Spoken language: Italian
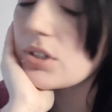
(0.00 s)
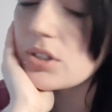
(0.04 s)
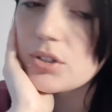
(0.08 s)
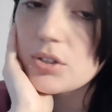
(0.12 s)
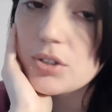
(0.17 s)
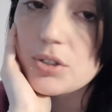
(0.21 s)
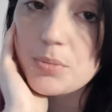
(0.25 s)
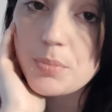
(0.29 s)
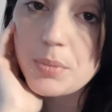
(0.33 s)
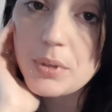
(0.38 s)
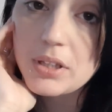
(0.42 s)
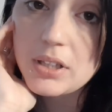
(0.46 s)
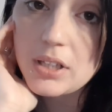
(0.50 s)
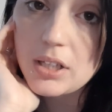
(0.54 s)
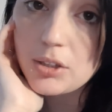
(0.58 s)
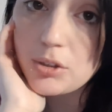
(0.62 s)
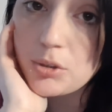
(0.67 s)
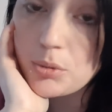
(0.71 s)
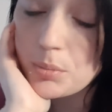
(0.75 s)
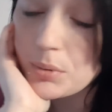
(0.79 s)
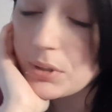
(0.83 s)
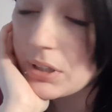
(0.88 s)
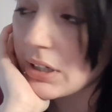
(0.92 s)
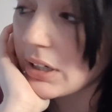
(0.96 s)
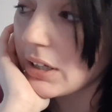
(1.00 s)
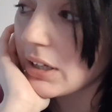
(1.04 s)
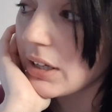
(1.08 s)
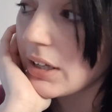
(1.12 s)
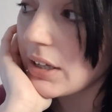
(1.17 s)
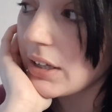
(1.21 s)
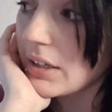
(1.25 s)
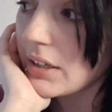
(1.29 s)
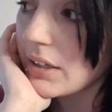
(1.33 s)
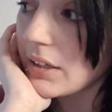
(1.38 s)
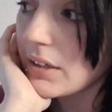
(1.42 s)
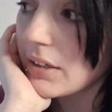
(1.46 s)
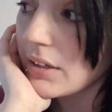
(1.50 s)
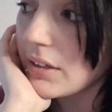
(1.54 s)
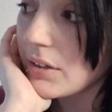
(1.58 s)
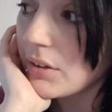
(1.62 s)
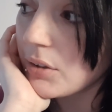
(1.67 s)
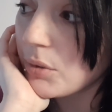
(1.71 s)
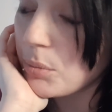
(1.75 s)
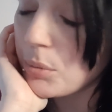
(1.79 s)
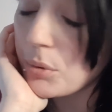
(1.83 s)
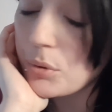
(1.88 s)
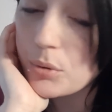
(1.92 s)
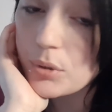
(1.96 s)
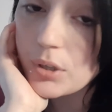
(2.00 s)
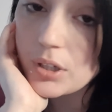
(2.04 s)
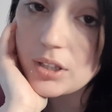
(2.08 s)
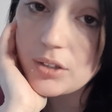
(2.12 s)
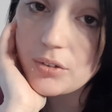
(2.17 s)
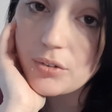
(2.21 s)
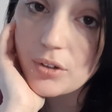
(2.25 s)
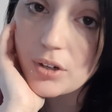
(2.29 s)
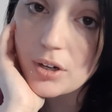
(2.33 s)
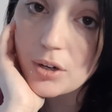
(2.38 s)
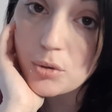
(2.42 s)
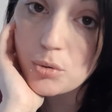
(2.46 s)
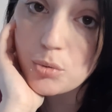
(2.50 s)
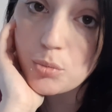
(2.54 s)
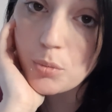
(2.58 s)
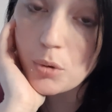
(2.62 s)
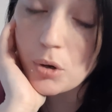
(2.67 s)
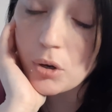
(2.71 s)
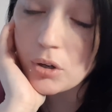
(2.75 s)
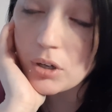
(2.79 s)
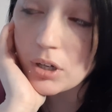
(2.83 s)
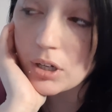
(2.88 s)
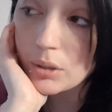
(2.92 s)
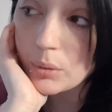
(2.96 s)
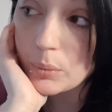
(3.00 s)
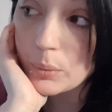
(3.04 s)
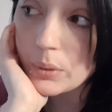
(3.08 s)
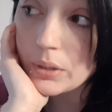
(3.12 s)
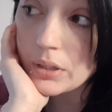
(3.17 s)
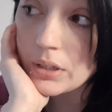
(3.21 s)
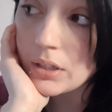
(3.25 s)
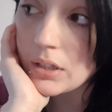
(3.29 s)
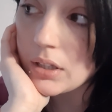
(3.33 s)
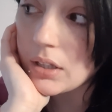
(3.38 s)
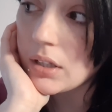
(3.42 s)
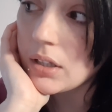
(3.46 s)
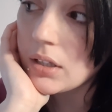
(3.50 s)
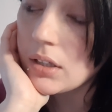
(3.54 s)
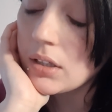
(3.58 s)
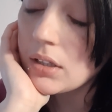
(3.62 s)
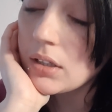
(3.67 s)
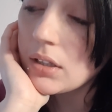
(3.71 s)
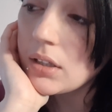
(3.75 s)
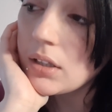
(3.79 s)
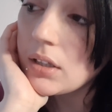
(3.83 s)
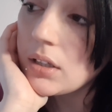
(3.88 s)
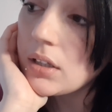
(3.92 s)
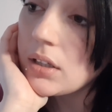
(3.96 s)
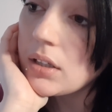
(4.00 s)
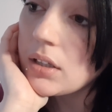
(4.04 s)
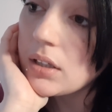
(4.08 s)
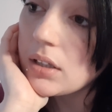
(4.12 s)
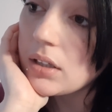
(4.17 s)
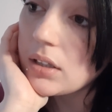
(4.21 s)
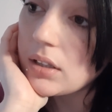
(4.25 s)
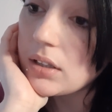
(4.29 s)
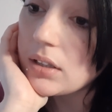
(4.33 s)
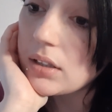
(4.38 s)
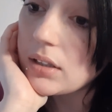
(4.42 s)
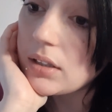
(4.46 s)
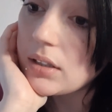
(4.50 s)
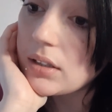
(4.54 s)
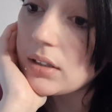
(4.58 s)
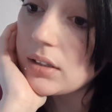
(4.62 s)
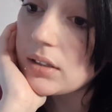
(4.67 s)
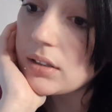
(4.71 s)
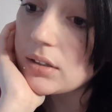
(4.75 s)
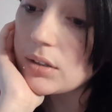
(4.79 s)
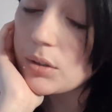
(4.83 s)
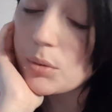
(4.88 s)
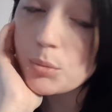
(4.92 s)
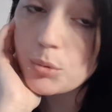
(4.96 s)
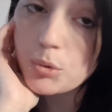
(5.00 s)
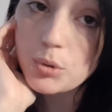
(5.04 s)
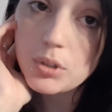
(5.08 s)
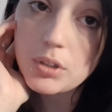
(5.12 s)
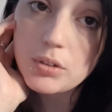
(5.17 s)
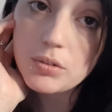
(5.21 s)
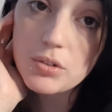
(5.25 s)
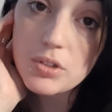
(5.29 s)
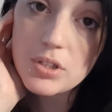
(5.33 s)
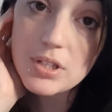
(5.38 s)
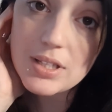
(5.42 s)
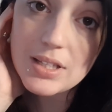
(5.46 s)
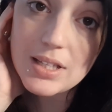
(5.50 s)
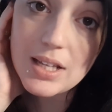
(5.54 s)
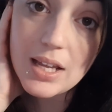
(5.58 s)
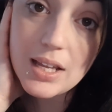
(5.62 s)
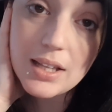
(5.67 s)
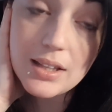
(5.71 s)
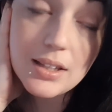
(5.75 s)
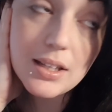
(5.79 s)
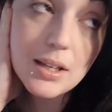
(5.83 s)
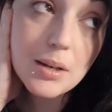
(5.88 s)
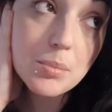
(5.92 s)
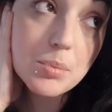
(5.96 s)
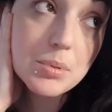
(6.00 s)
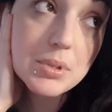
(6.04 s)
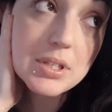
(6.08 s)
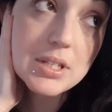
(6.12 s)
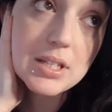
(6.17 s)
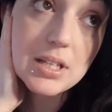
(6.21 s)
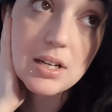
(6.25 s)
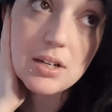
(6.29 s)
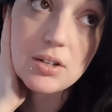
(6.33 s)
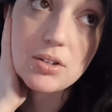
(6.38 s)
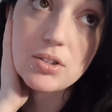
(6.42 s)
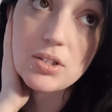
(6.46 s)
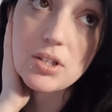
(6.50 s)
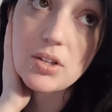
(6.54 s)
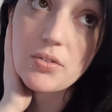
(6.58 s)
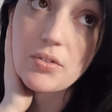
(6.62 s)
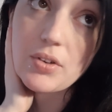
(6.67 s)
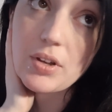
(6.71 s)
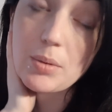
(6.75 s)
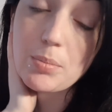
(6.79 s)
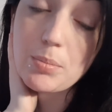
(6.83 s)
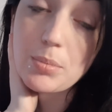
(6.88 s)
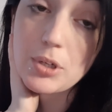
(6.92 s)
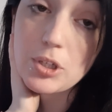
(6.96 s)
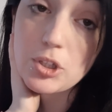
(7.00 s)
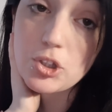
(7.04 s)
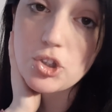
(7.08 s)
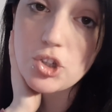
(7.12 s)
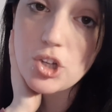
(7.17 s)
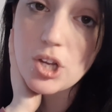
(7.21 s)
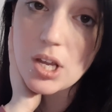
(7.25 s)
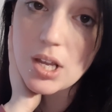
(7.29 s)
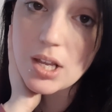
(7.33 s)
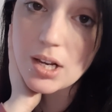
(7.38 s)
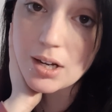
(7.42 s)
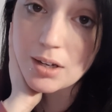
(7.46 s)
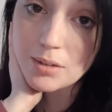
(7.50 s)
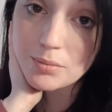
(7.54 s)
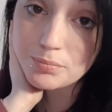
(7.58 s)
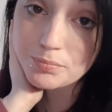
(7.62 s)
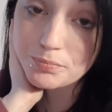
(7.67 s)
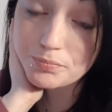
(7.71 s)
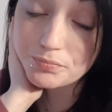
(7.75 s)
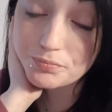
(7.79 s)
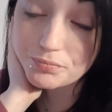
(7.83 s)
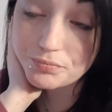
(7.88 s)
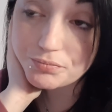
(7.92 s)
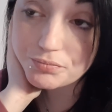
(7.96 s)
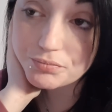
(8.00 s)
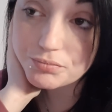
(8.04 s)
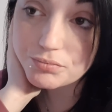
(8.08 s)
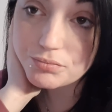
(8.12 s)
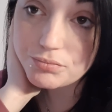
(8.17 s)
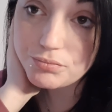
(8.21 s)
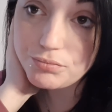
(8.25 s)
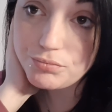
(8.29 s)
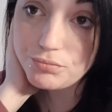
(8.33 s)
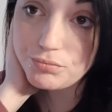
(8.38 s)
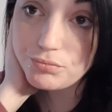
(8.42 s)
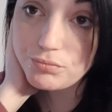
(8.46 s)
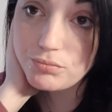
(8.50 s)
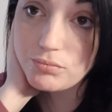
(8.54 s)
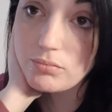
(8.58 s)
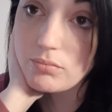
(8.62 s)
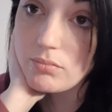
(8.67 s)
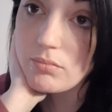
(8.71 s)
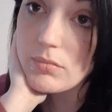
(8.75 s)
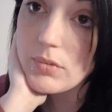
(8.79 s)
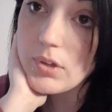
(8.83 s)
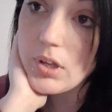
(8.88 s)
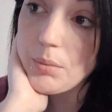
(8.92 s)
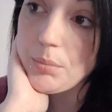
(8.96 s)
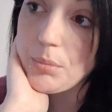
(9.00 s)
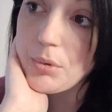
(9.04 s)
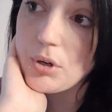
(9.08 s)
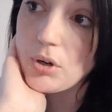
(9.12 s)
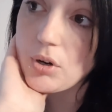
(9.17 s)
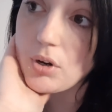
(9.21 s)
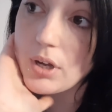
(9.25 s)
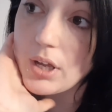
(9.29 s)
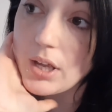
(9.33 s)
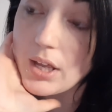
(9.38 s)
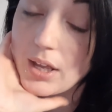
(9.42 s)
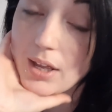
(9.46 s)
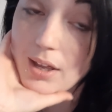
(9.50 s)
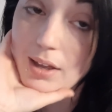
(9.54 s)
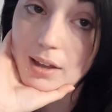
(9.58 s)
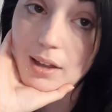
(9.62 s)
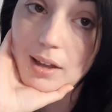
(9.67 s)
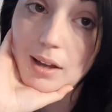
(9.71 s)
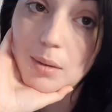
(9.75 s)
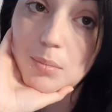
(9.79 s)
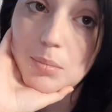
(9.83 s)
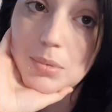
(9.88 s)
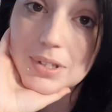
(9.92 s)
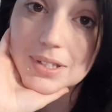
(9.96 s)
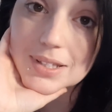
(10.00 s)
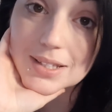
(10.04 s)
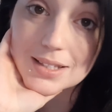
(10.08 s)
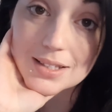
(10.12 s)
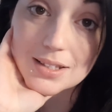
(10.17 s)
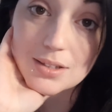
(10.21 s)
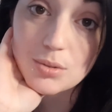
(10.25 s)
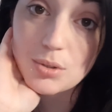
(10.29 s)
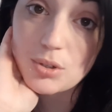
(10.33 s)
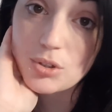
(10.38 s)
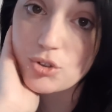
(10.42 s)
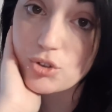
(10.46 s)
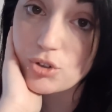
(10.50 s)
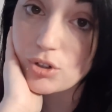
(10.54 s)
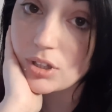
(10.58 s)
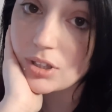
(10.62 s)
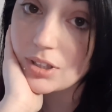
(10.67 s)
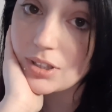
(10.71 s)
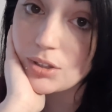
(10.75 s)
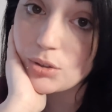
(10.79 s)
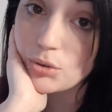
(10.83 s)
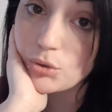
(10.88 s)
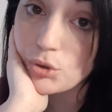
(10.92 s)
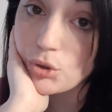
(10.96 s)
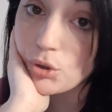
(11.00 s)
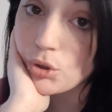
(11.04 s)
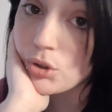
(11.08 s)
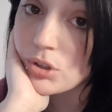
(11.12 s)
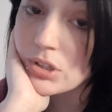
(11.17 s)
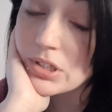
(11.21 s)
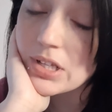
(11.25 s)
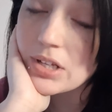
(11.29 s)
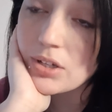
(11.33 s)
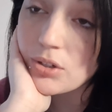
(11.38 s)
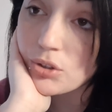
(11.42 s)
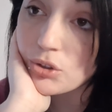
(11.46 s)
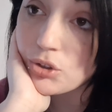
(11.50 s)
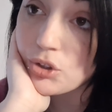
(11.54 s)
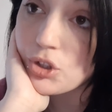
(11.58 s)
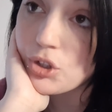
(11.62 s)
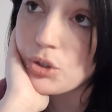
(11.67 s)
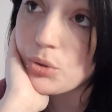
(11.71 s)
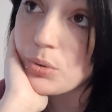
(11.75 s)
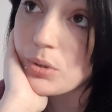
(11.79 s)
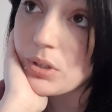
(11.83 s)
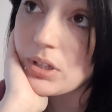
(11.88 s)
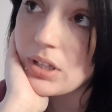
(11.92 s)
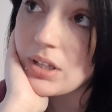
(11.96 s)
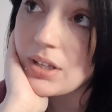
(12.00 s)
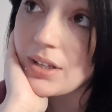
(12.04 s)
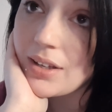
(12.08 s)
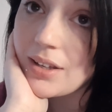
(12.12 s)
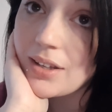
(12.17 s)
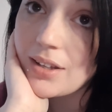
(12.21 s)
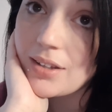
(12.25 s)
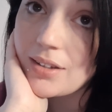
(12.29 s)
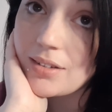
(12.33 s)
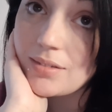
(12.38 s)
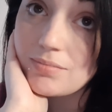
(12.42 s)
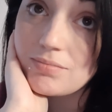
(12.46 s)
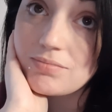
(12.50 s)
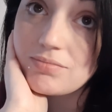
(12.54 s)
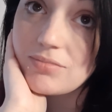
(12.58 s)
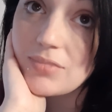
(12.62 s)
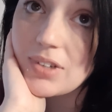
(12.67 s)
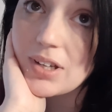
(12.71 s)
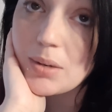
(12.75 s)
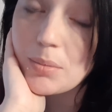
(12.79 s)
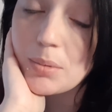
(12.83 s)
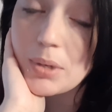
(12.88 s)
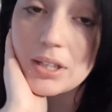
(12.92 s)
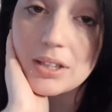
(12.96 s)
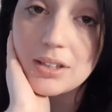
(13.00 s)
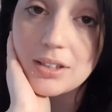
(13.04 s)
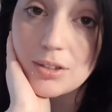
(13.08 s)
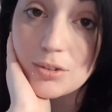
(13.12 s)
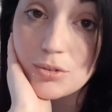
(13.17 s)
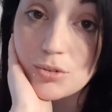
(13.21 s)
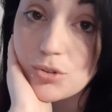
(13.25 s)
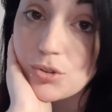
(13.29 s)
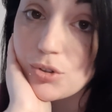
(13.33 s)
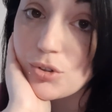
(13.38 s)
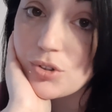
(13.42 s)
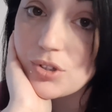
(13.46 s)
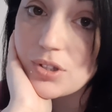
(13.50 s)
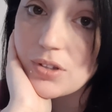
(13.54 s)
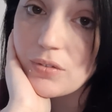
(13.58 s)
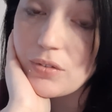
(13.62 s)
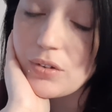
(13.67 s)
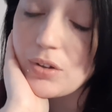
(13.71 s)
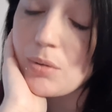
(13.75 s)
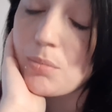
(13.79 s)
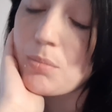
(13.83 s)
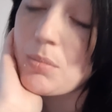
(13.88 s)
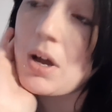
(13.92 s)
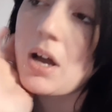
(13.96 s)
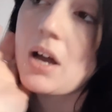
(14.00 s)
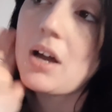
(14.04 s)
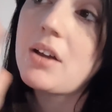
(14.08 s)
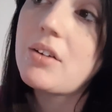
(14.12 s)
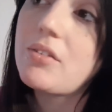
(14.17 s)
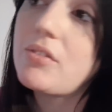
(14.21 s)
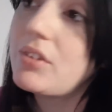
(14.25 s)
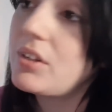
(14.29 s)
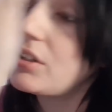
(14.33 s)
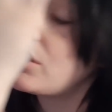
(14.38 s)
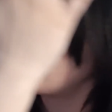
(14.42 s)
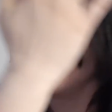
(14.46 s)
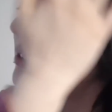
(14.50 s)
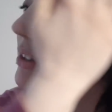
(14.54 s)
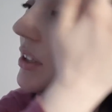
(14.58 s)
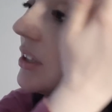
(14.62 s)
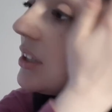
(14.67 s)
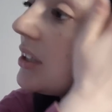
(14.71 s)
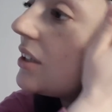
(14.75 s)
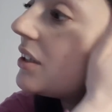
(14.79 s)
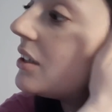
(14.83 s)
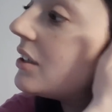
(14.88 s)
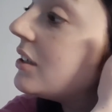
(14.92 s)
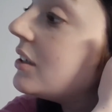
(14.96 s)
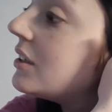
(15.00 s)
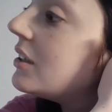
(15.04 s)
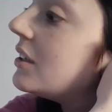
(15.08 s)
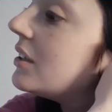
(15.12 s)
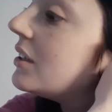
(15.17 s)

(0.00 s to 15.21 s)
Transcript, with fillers: sto aspettando perché ho paura di fare rumore, quindi eh, comunque devo stendere, pensare a cosa fare per cena però è abbastanza una giornata noiosa oggi, quindi veramente non so cosa filmarvi, non...